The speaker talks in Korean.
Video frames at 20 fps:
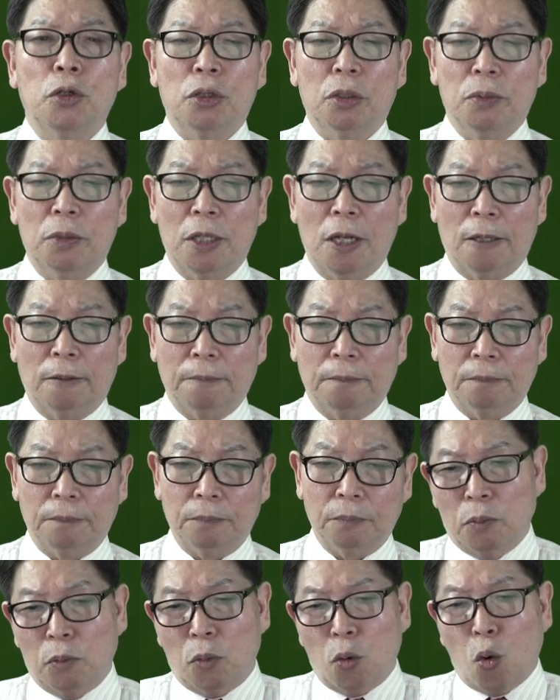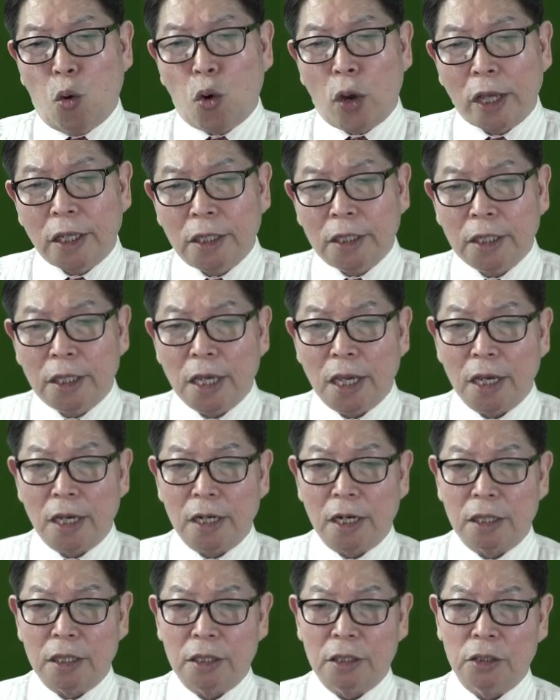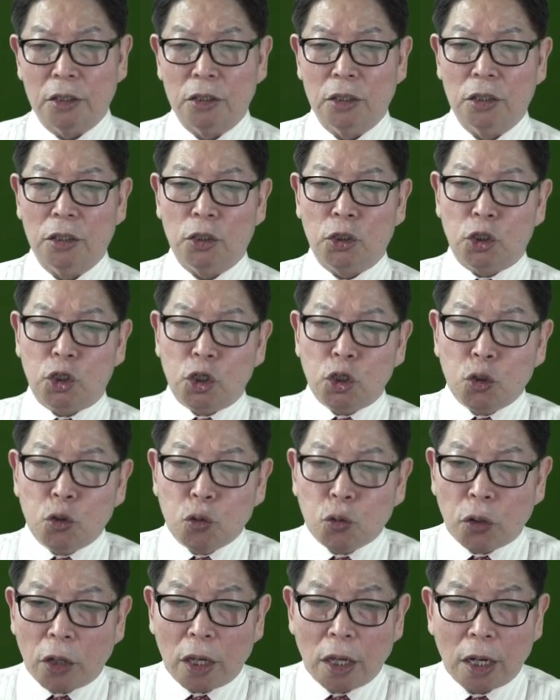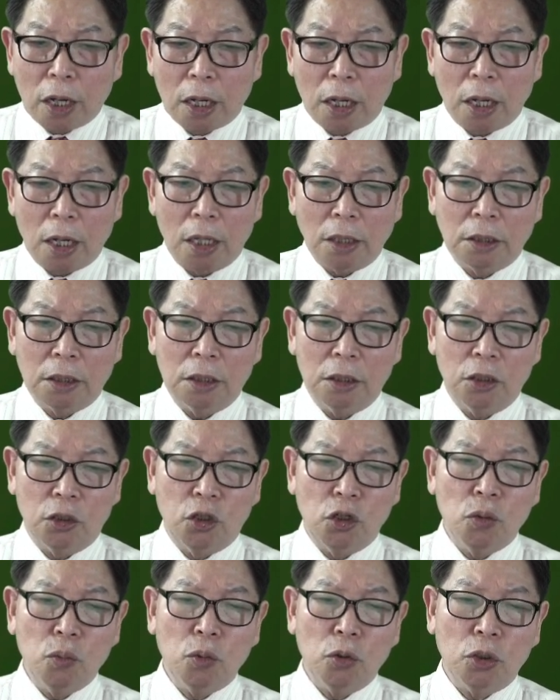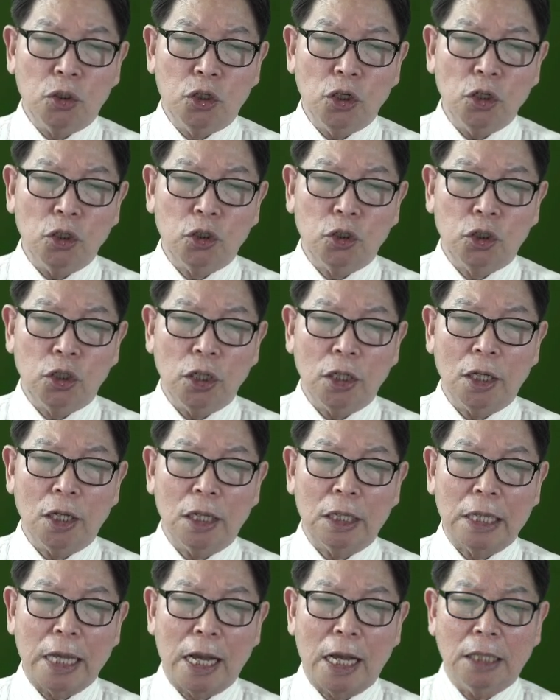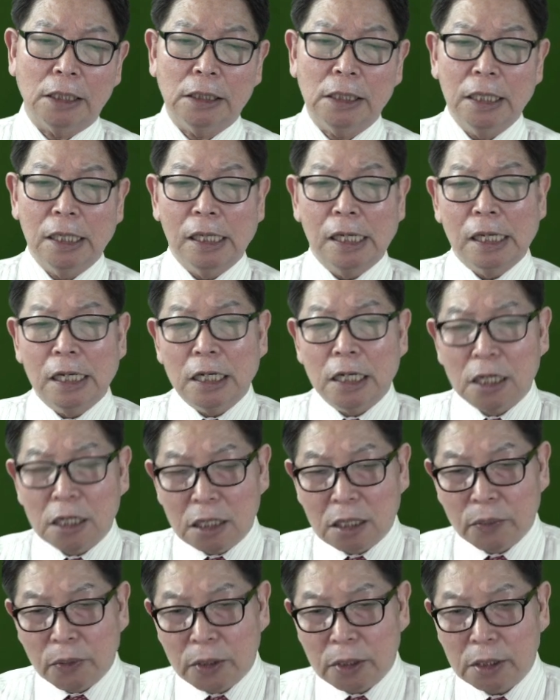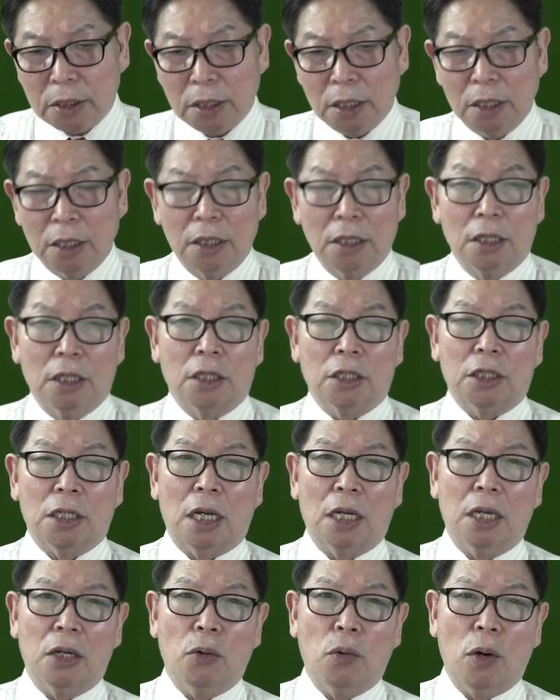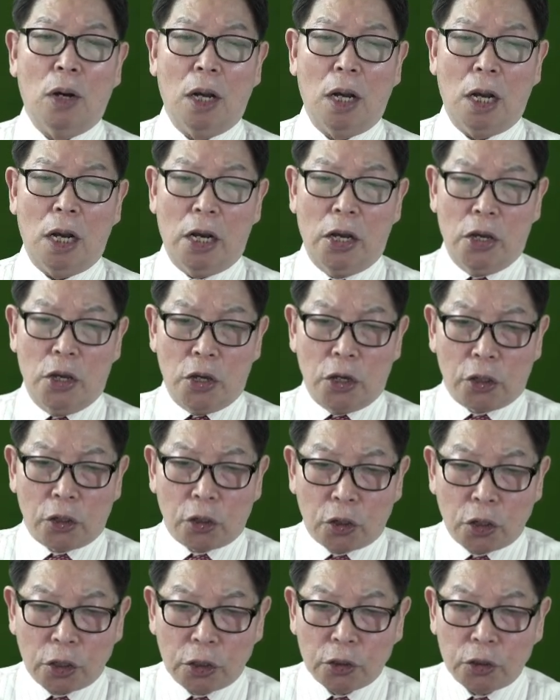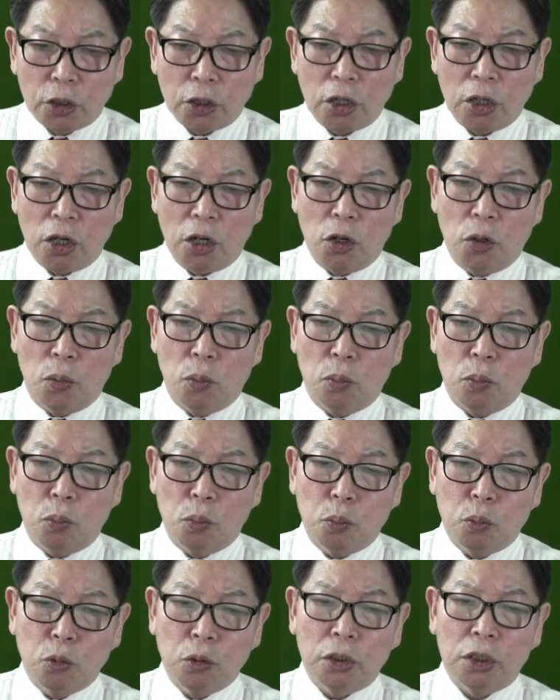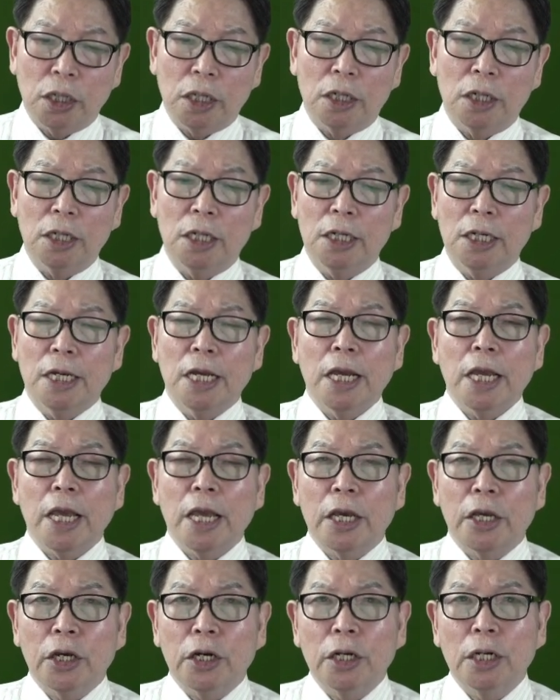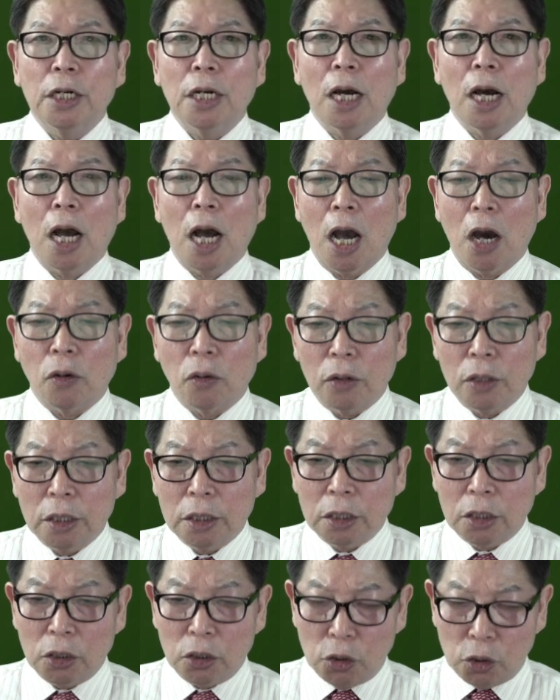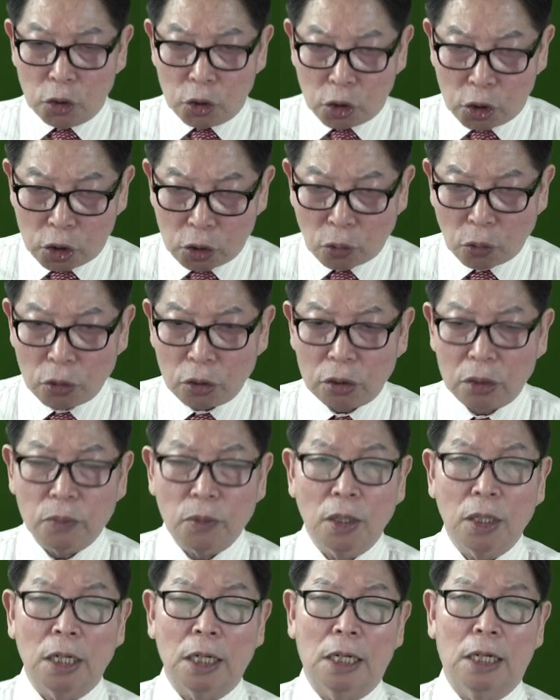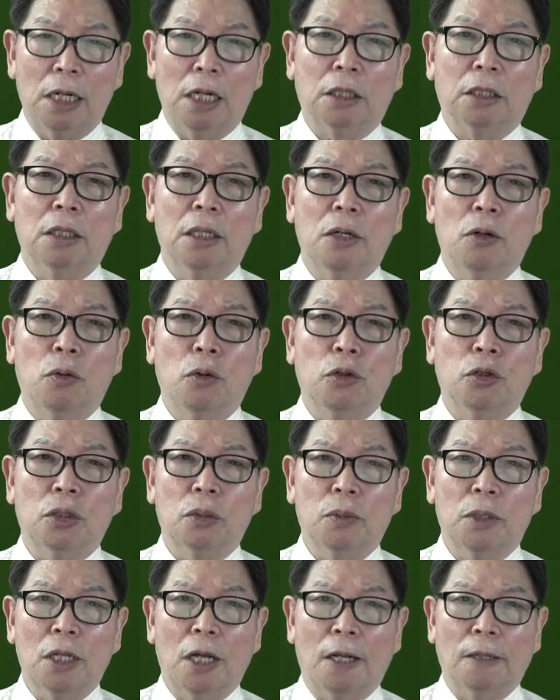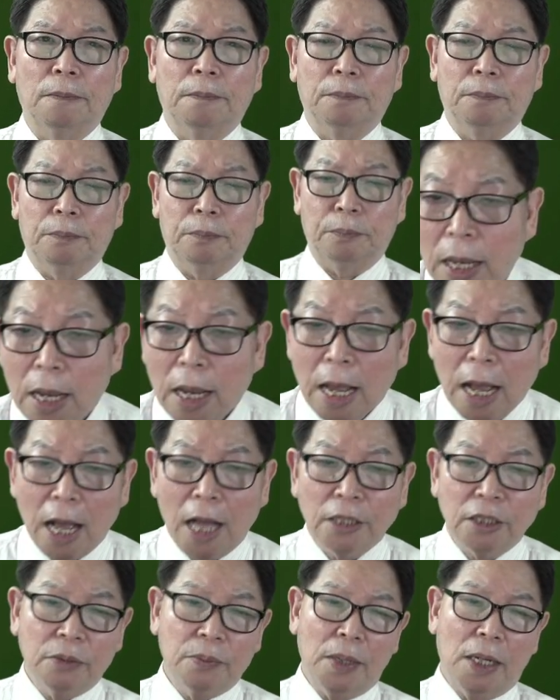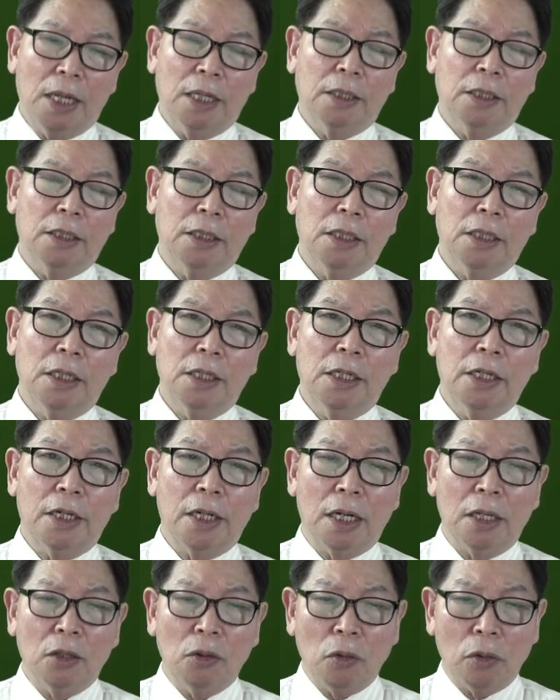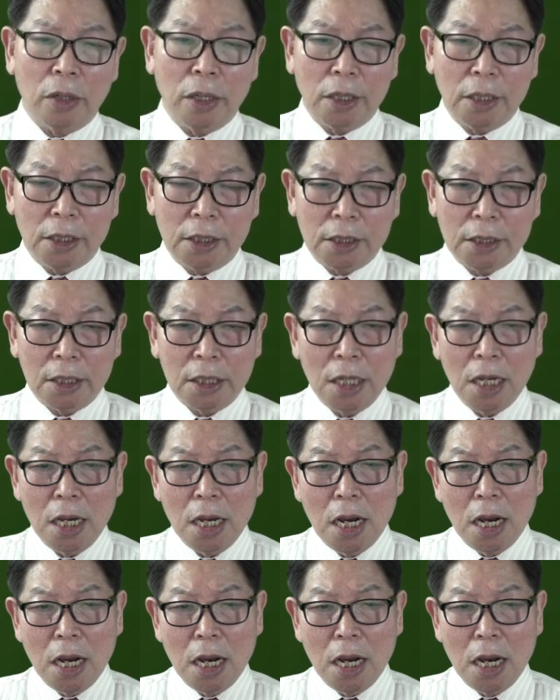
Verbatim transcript: 있습니다. 5개년 계획이라든지 신규 계약과 같은 정부 정책에 대한 언급은 사회와 경제 문제를 해결하려는 시도였음을 나타내고 있습니다. 하지만 이러한 노력은